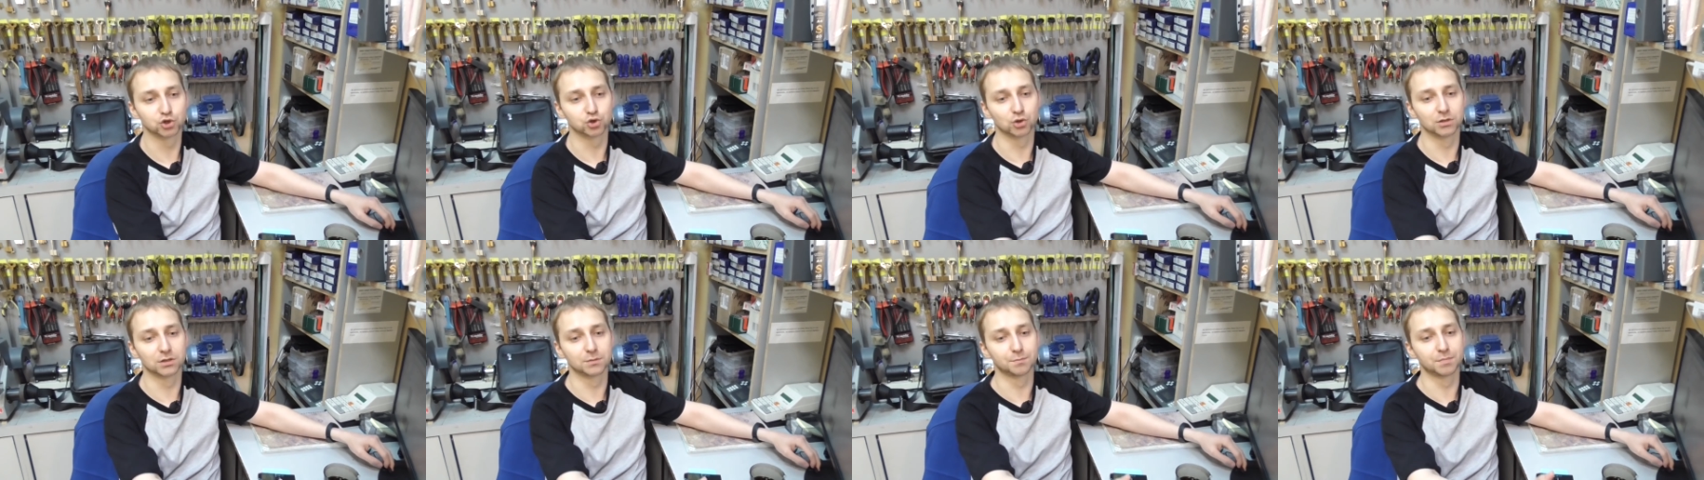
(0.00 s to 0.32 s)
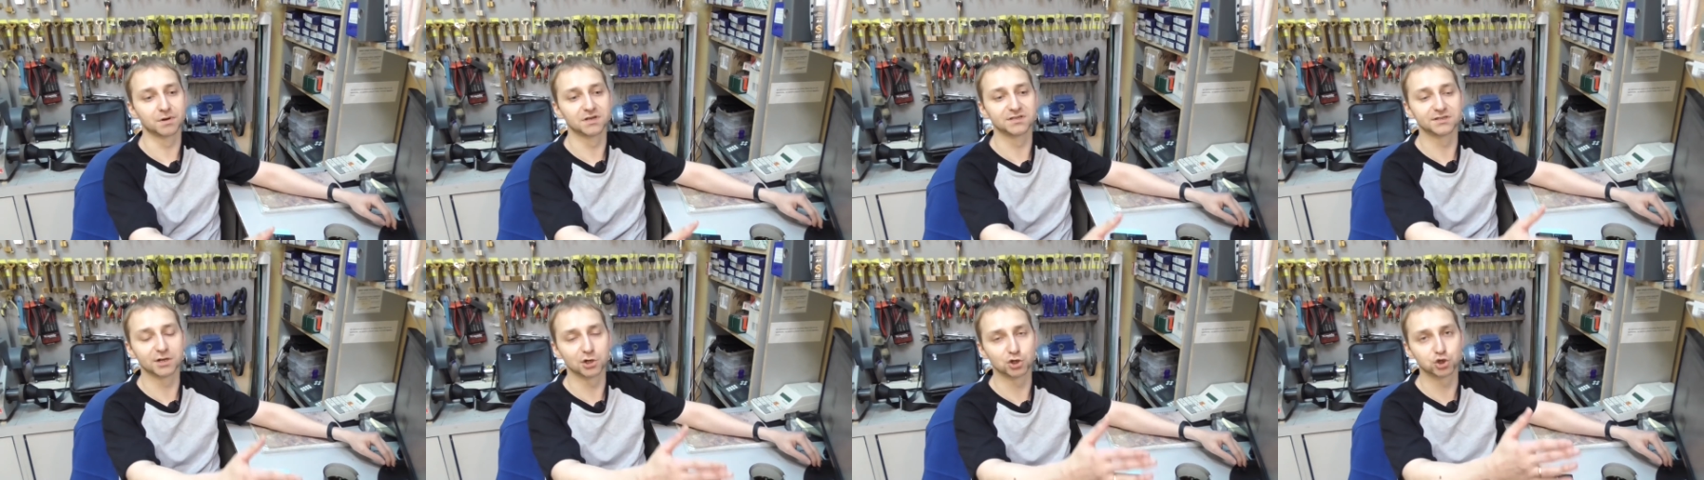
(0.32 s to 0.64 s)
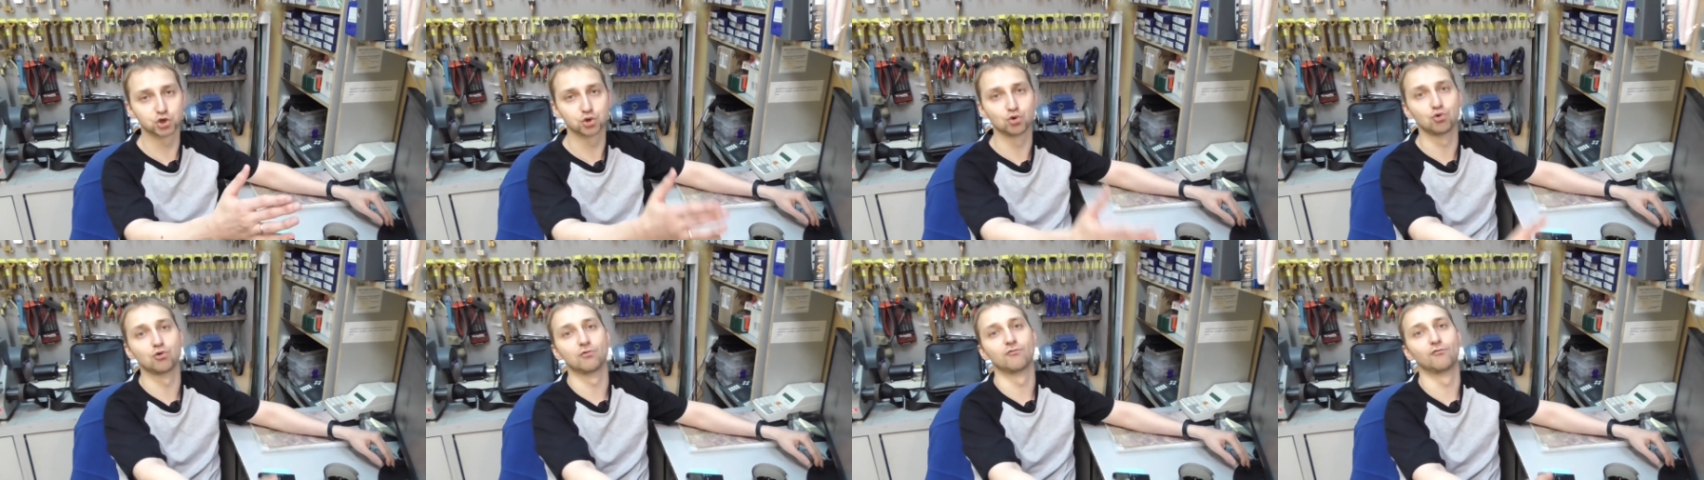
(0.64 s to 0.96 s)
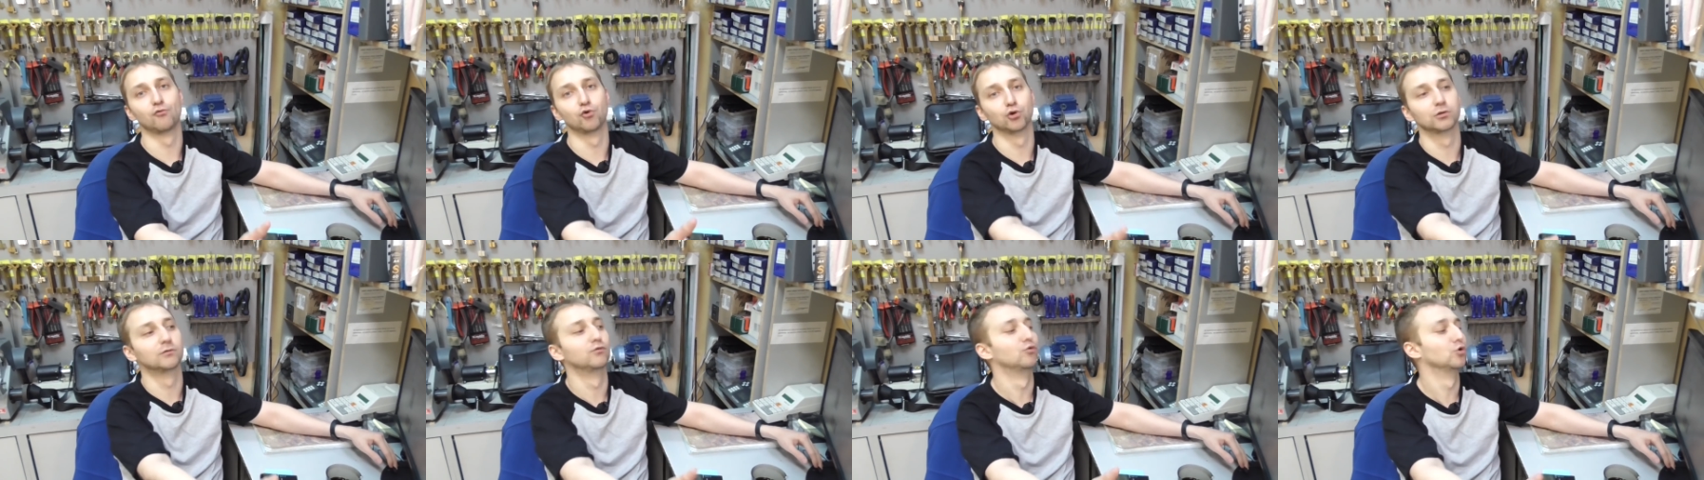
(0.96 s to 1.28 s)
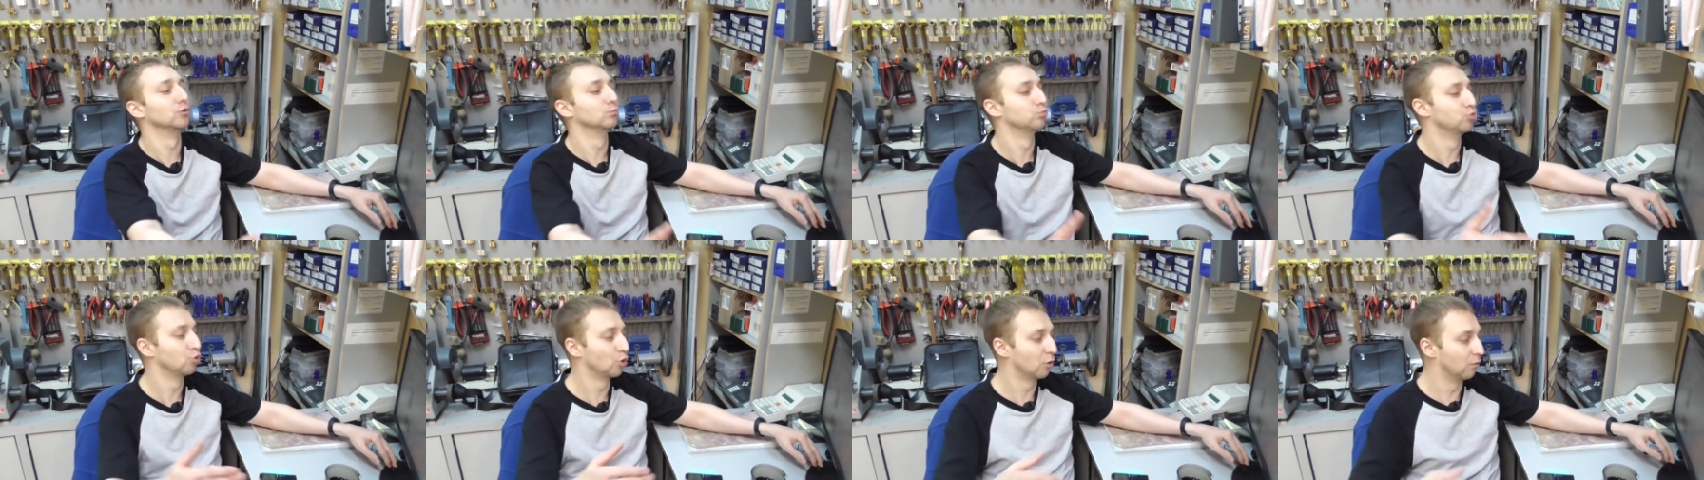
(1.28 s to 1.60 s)
что это произошло
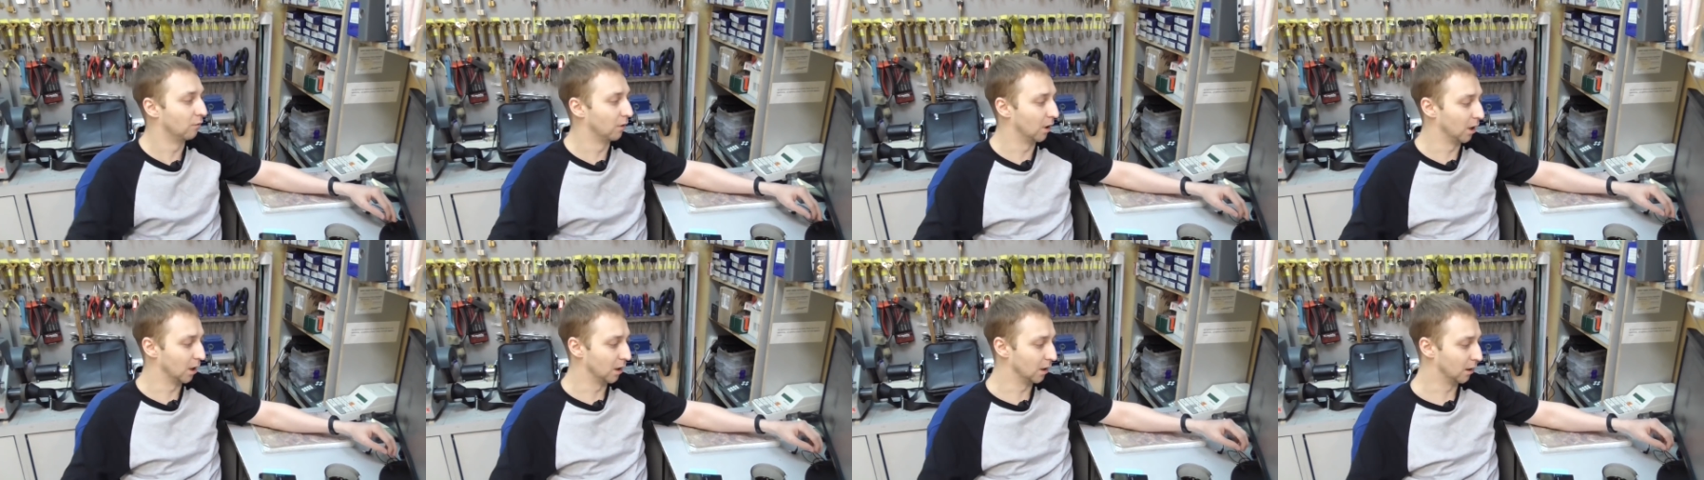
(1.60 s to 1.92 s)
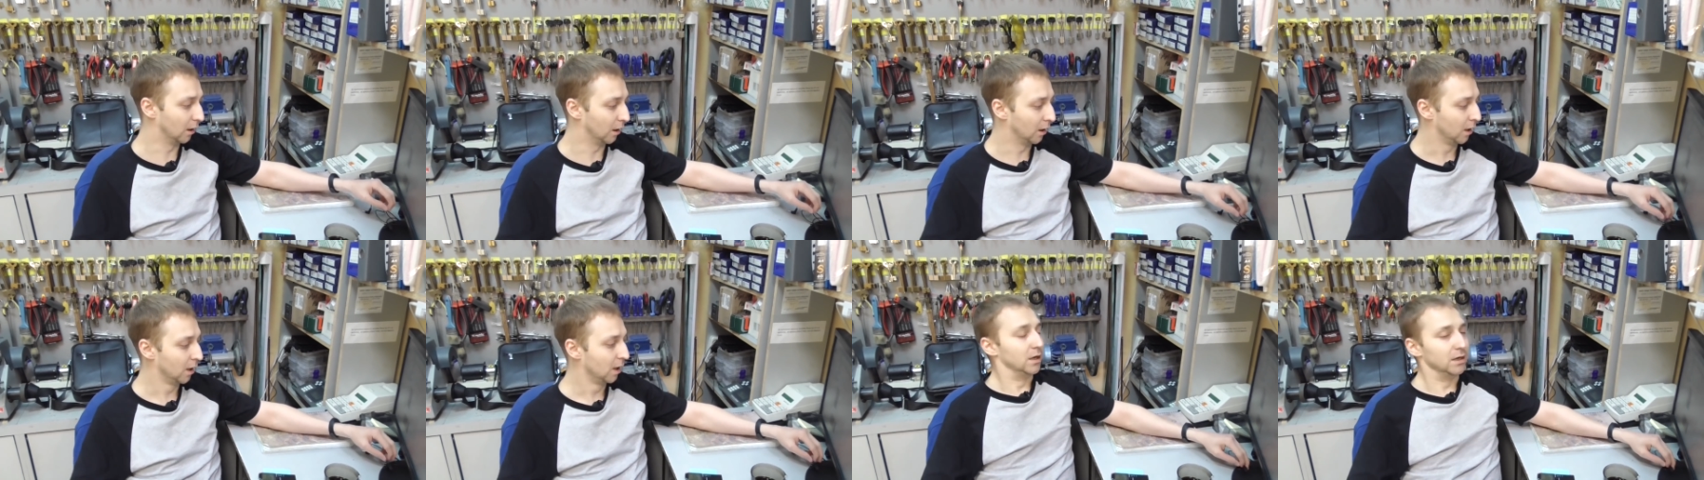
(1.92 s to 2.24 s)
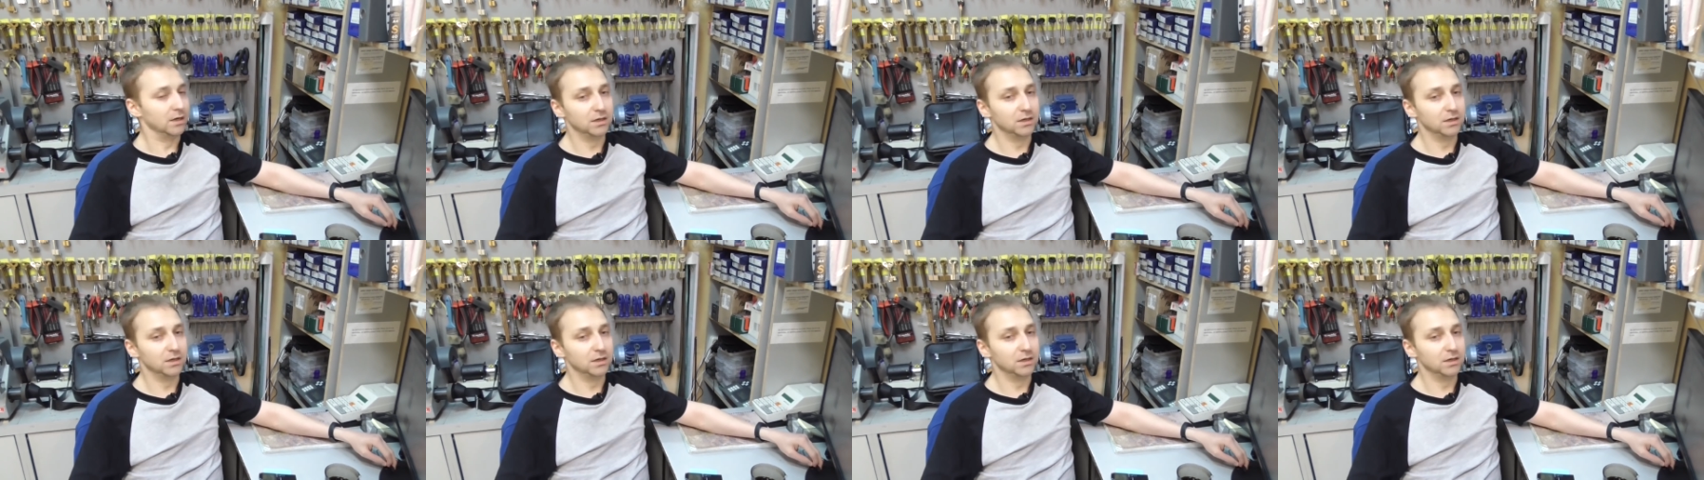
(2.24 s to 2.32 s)
вот-вот буквально.